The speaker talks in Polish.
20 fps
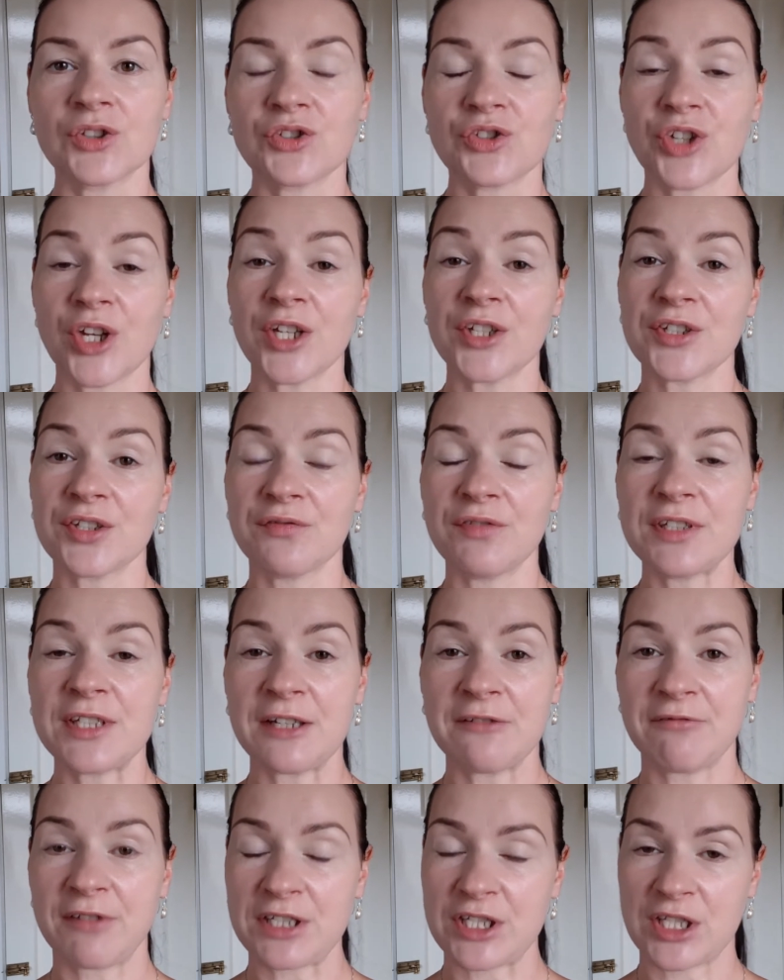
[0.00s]
Cześć,
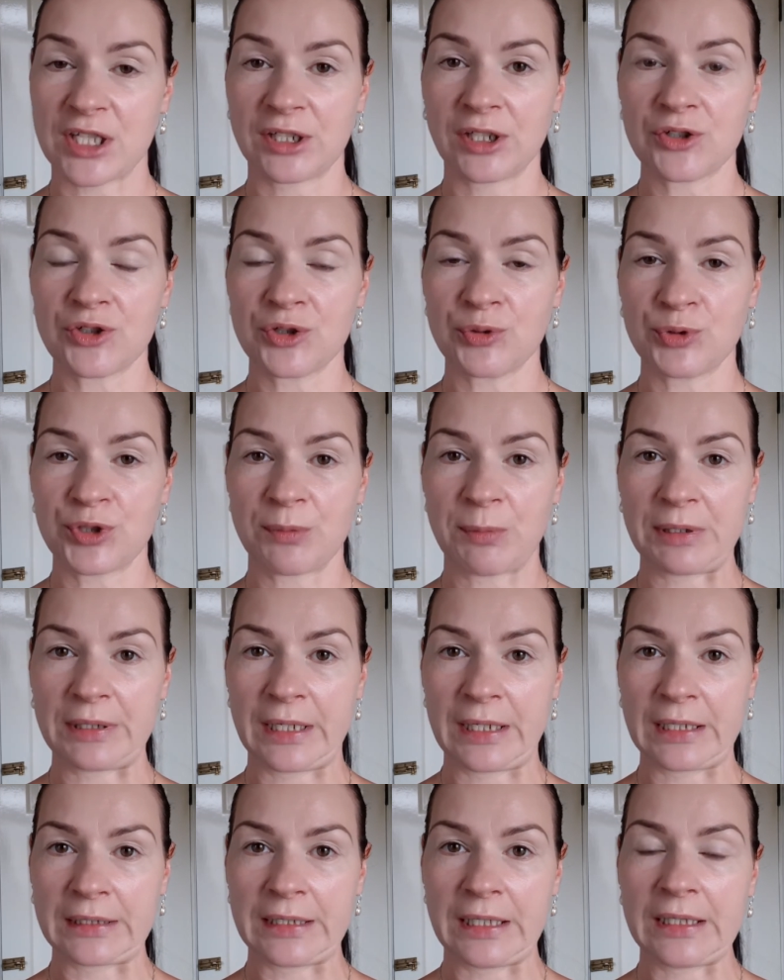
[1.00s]
witam Was serdecznie u siebie na
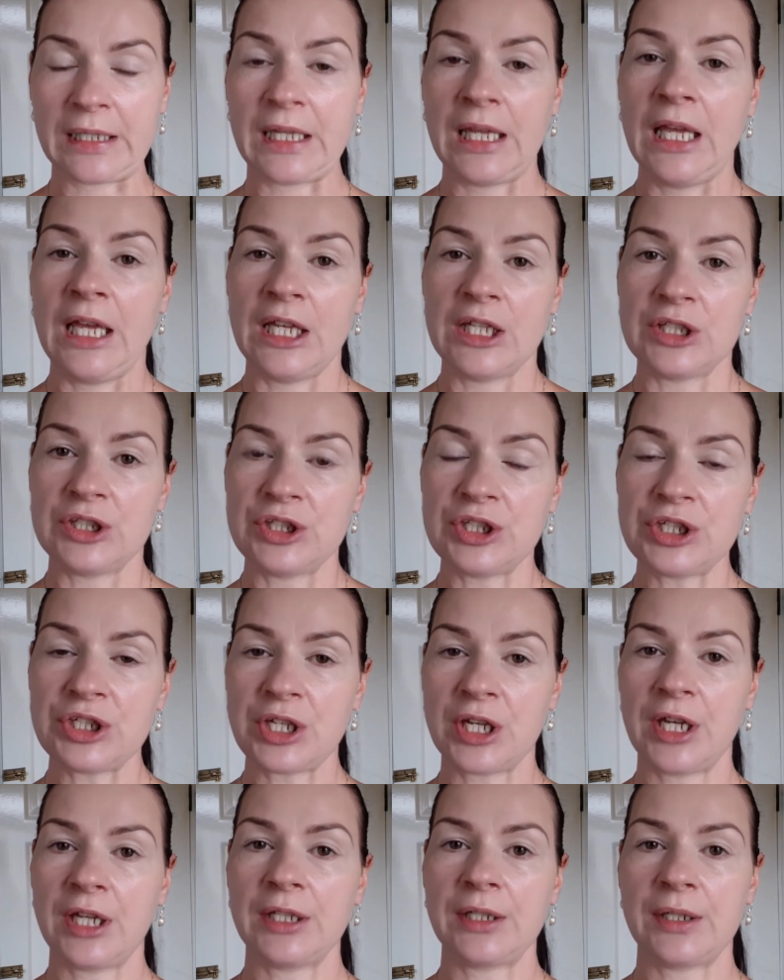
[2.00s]
kanale.
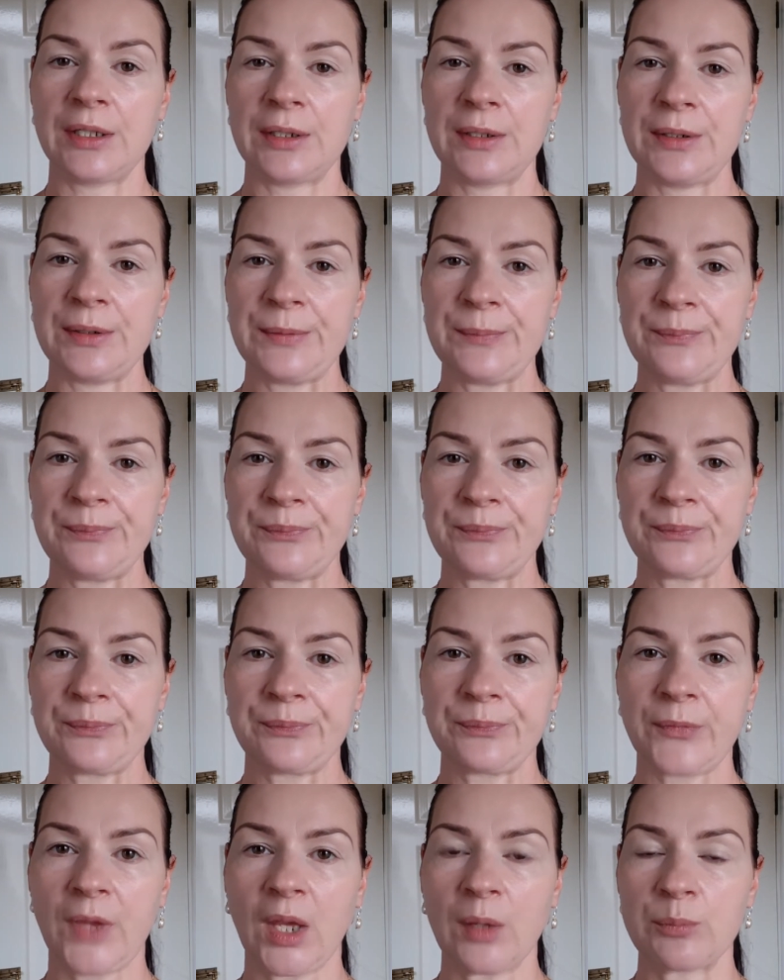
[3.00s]
Dzisiaj
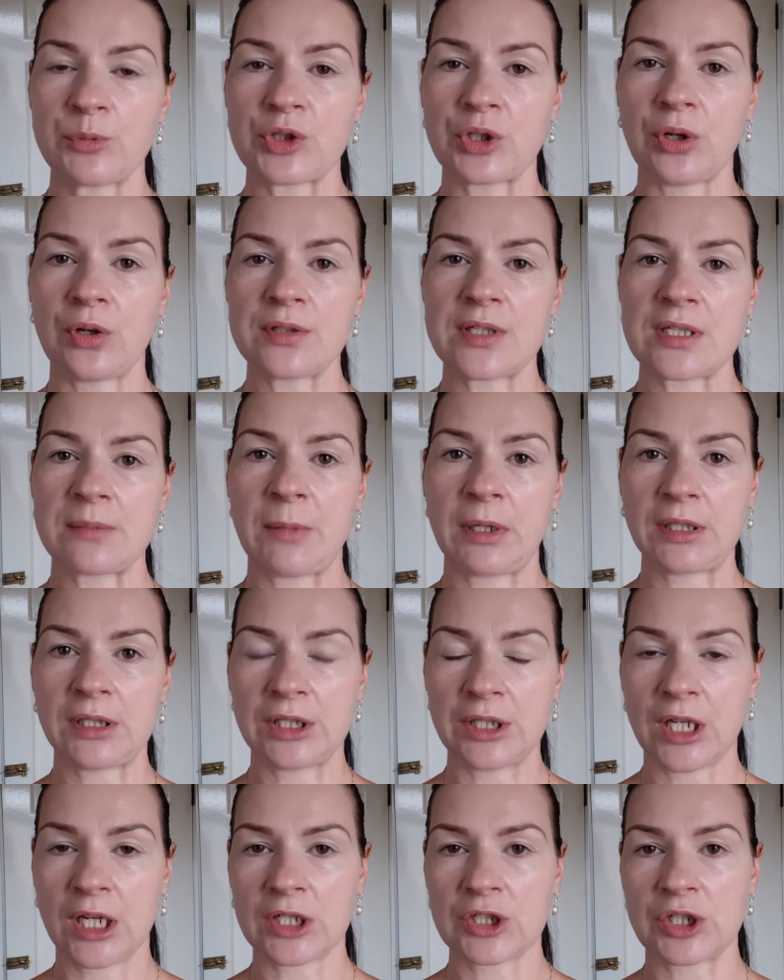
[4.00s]
ym, przychodzę z
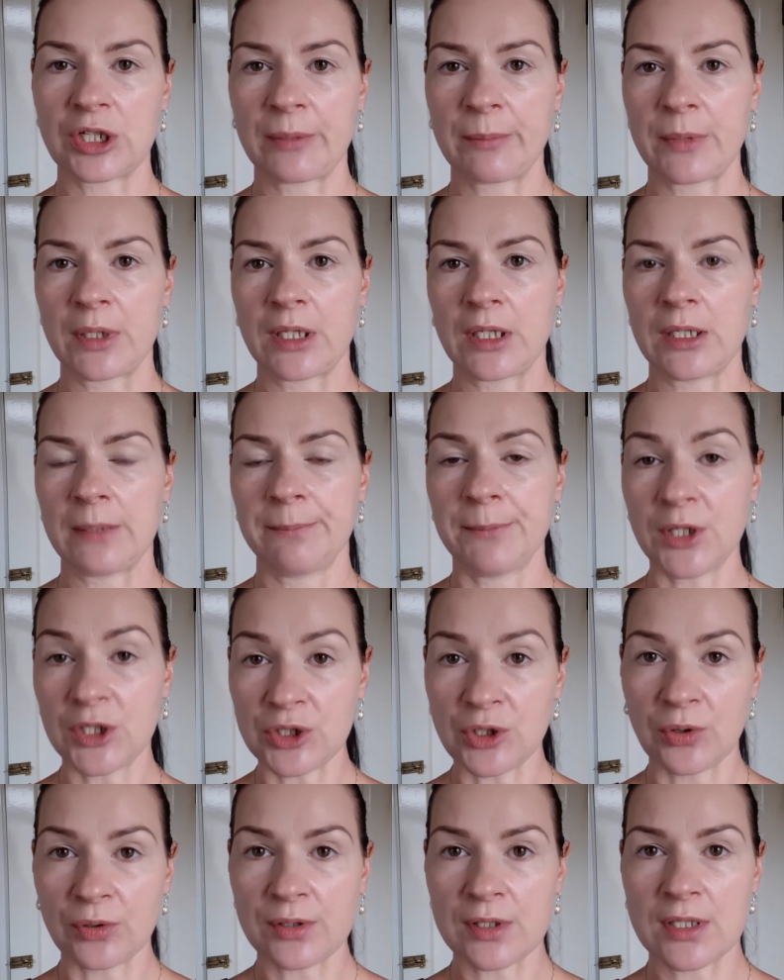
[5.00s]
makijażem
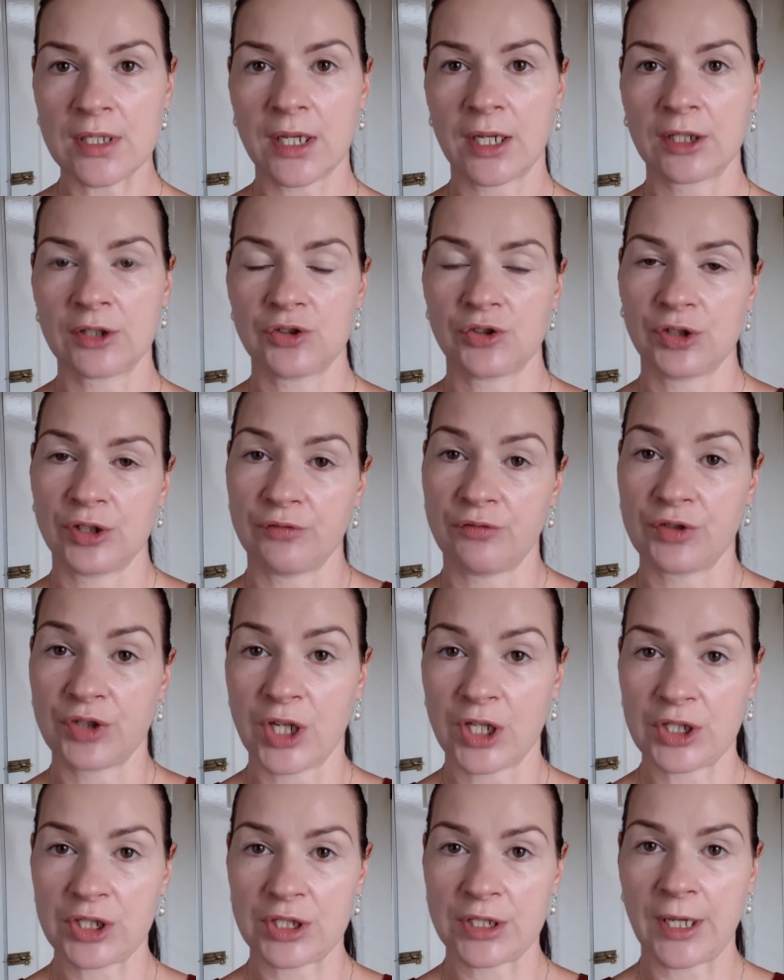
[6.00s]
miesiąca, czyli
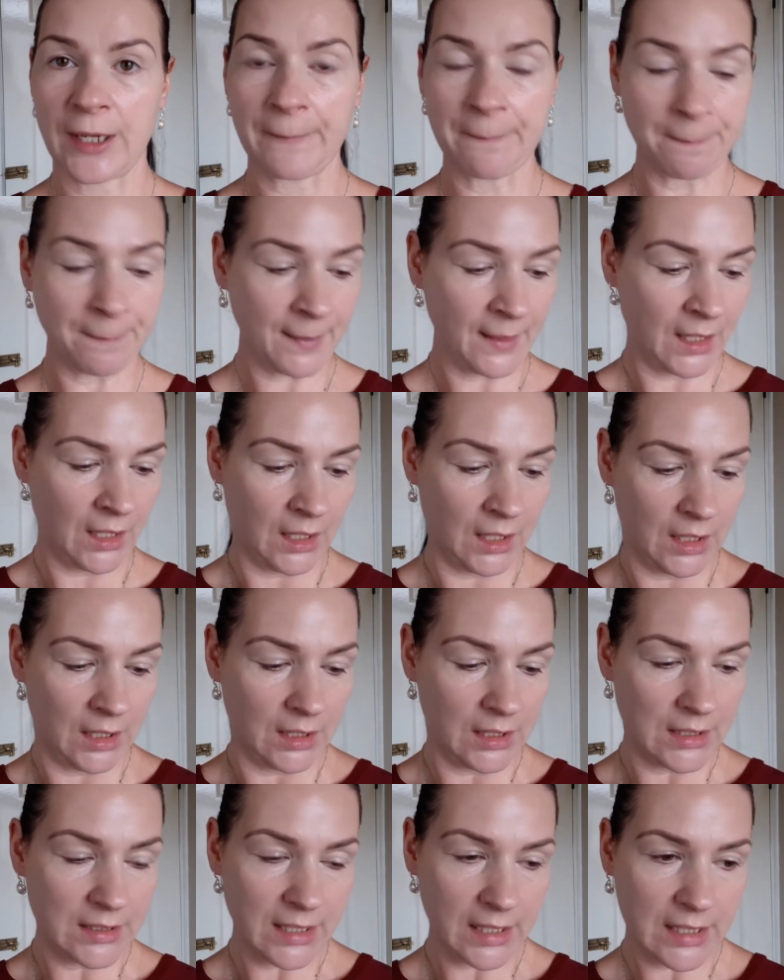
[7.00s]
września.
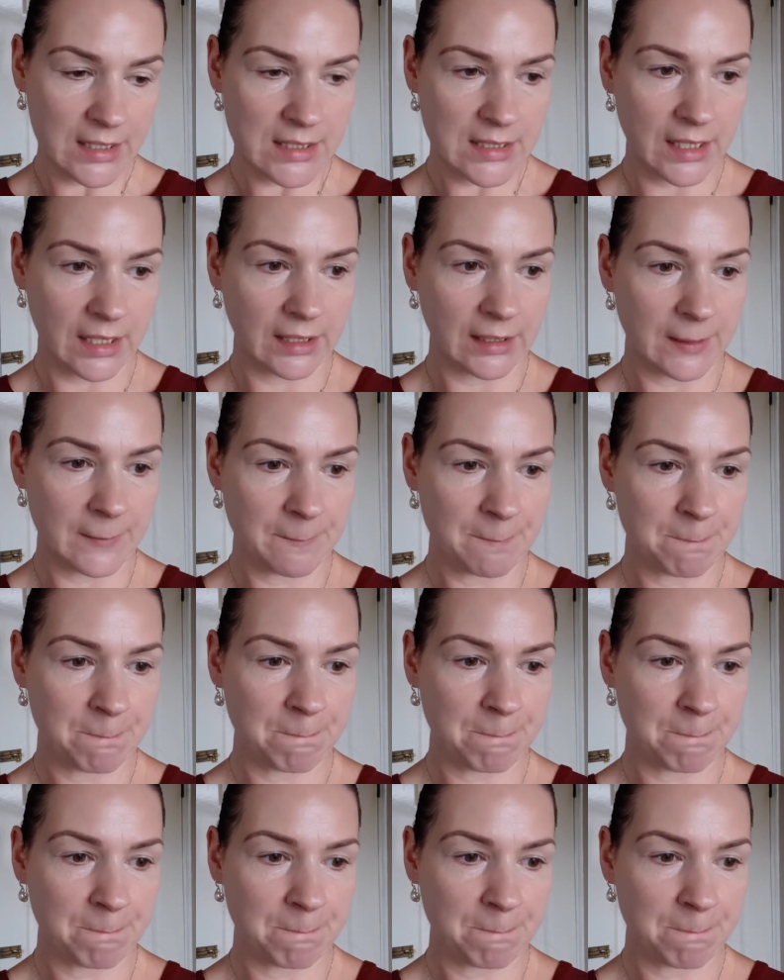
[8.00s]
I teraz tak,